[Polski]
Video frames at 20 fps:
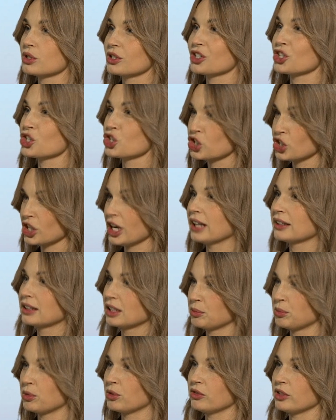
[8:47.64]

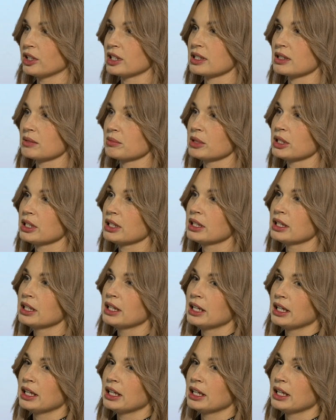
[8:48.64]
szatę, powiedzmy,